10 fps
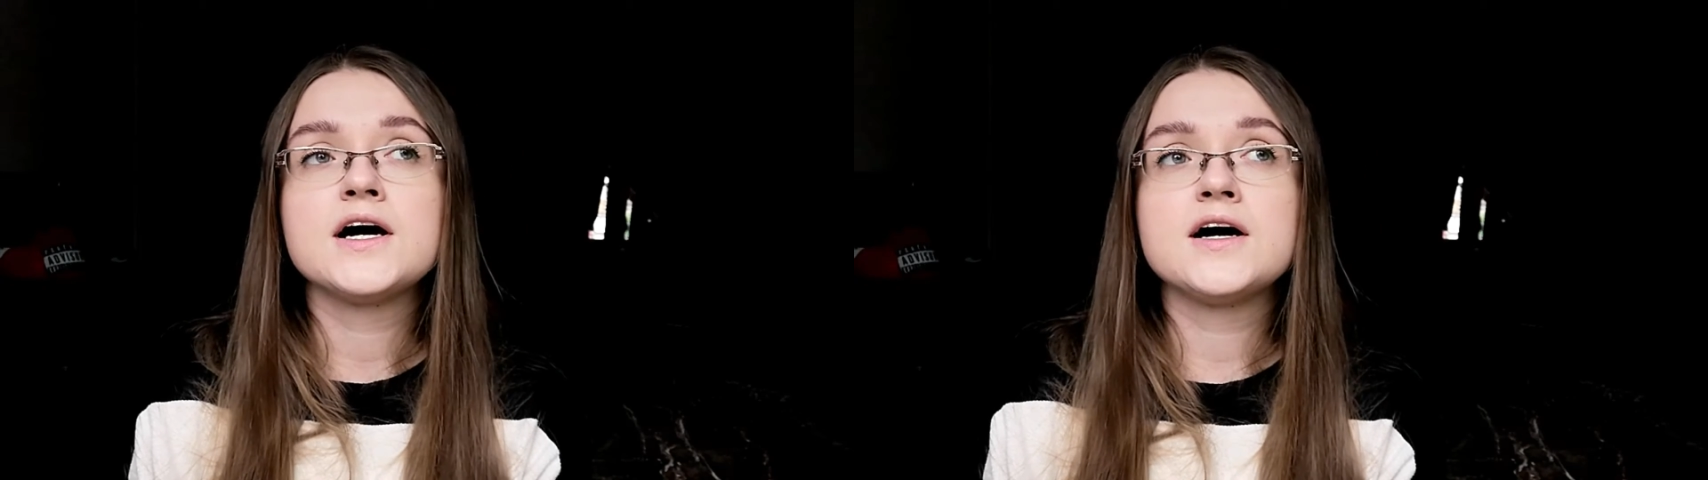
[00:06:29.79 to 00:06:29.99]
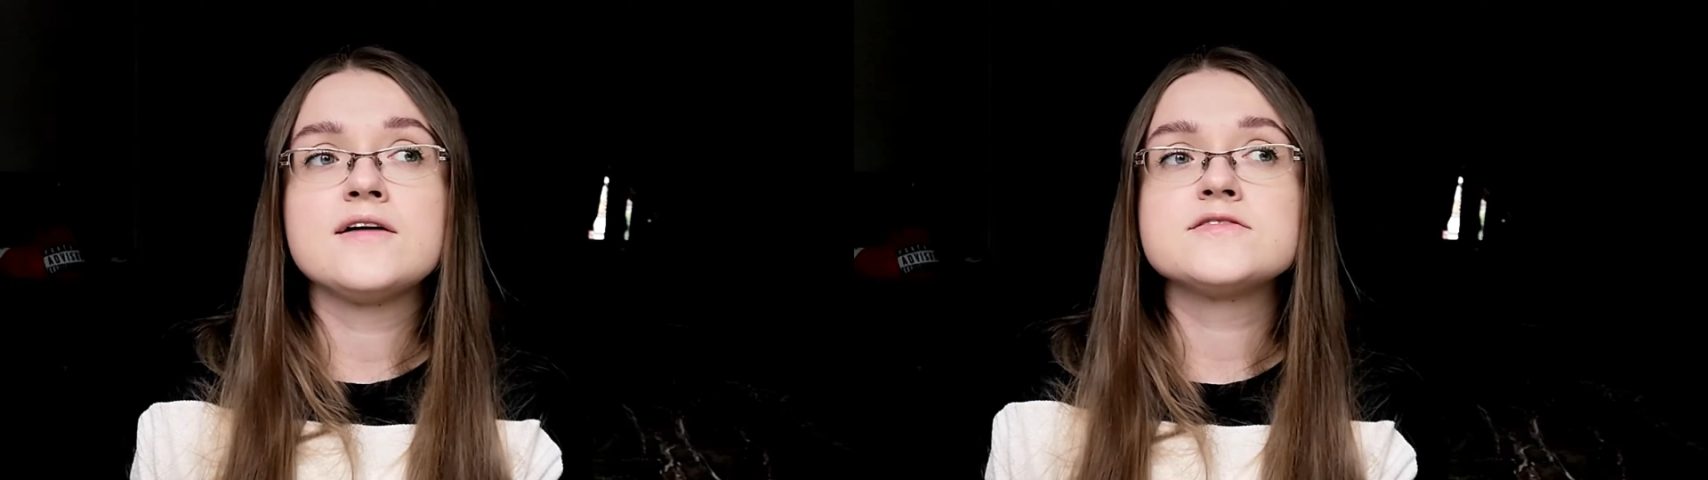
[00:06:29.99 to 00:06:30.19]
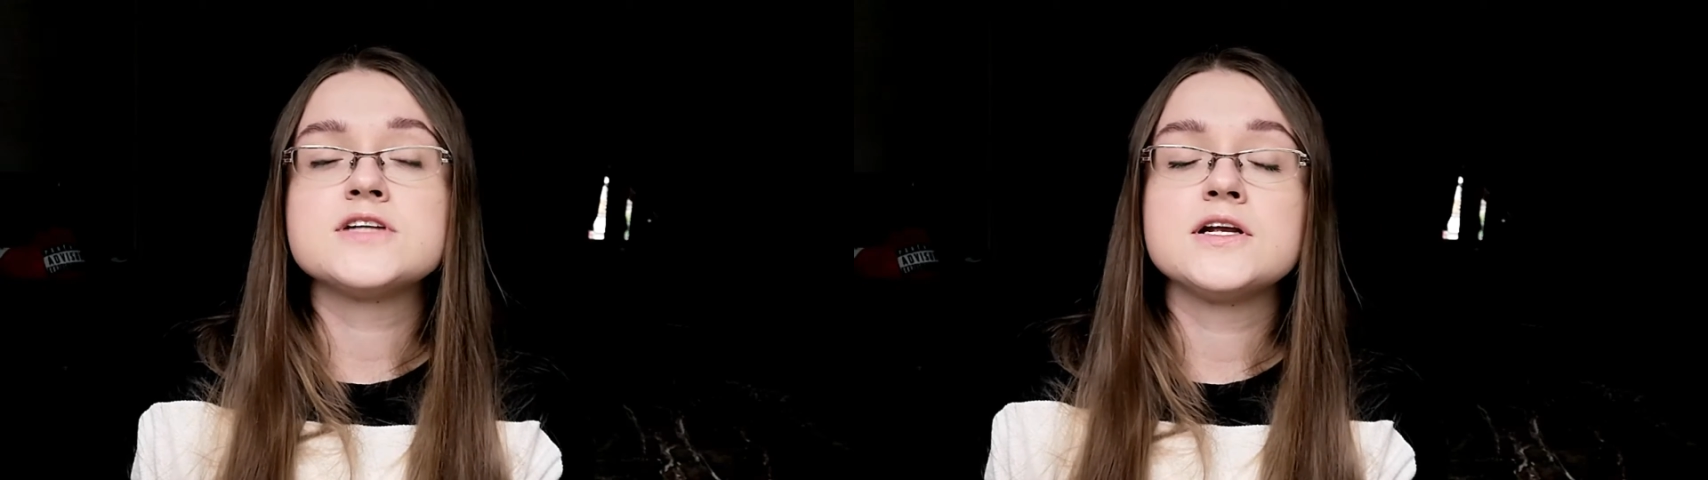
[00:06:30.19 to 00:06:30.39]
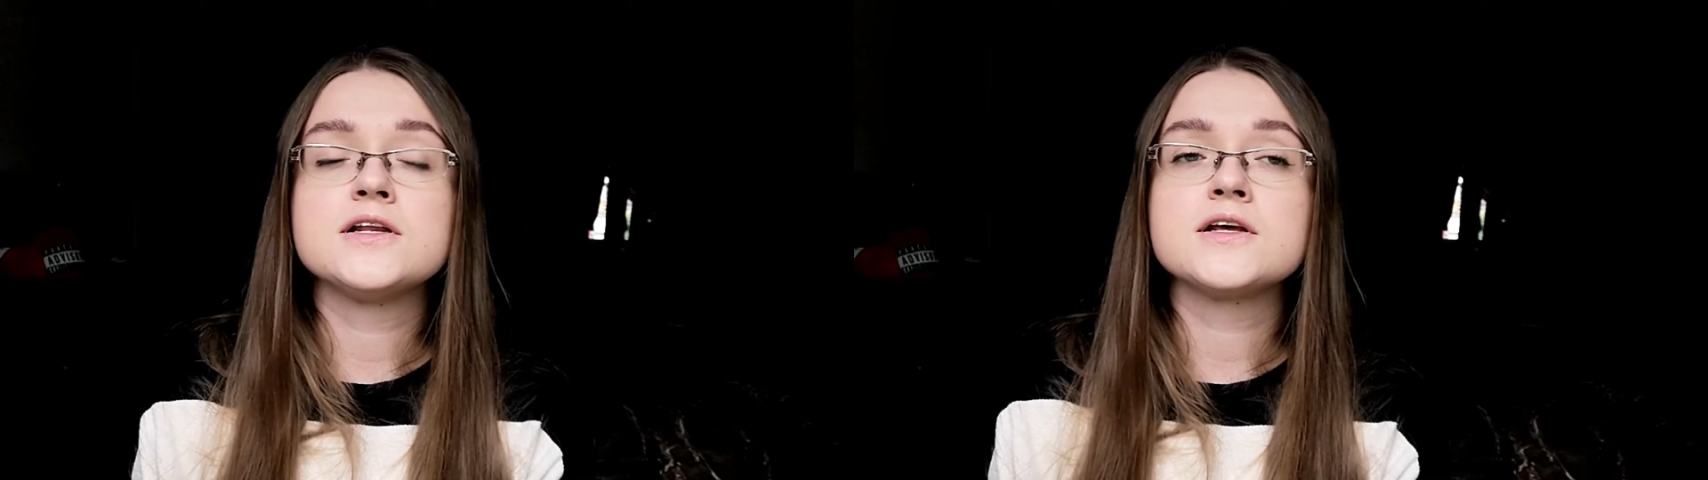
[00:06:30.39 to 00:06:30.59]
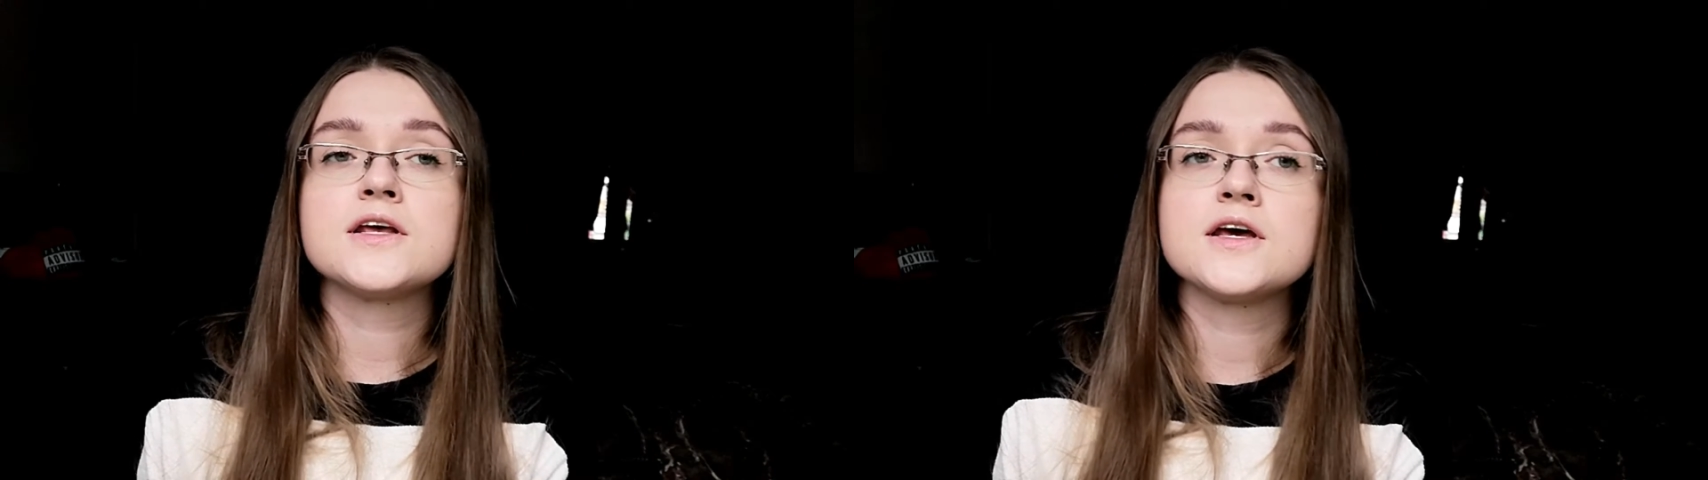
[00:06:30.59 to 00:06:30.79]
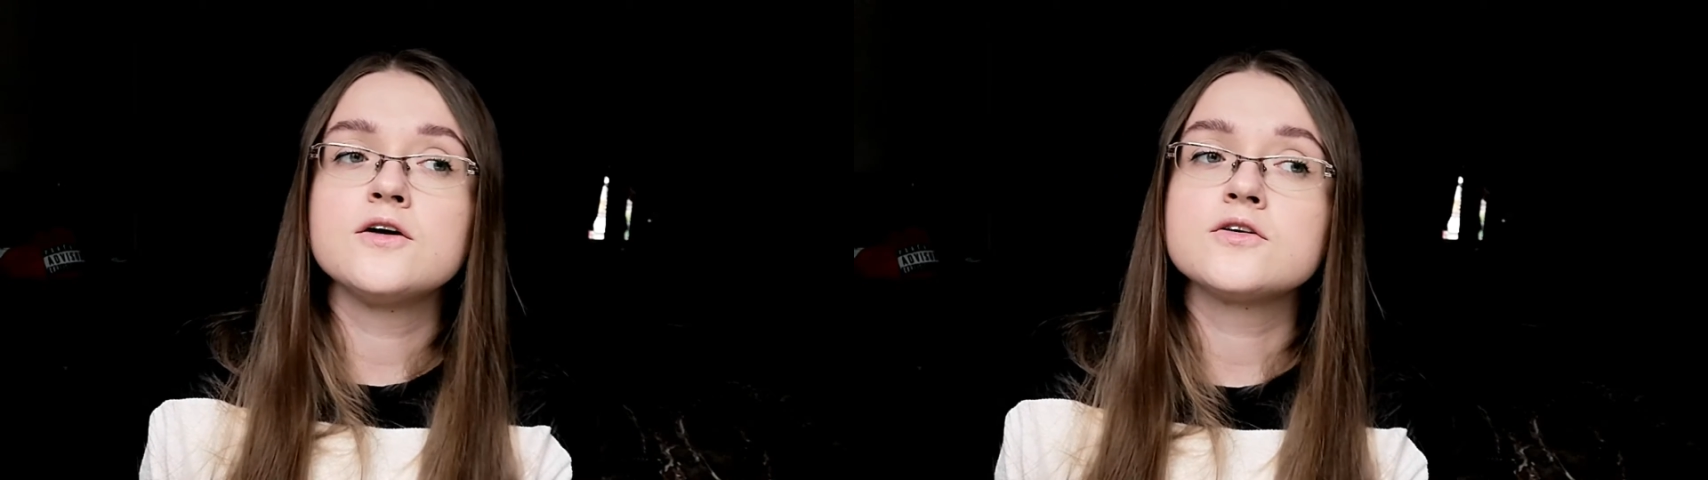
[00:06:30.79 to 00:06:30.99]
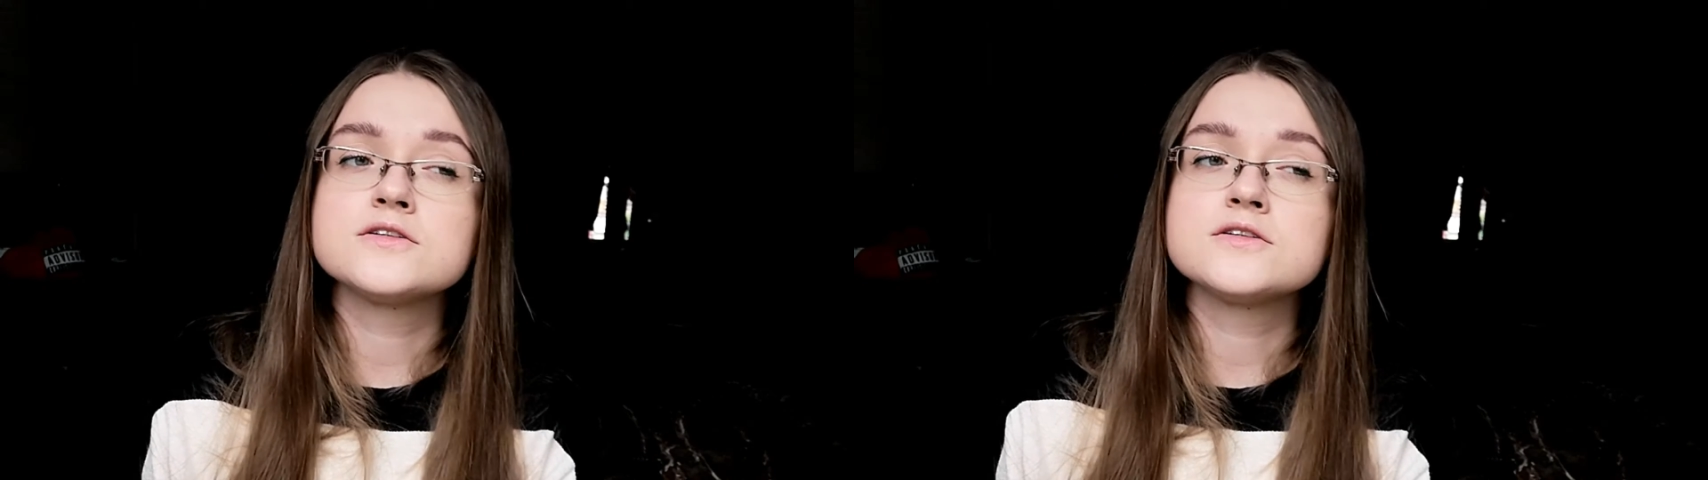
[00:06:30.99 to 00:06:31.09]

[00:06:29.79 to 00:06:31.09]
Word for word: e, wszelkiego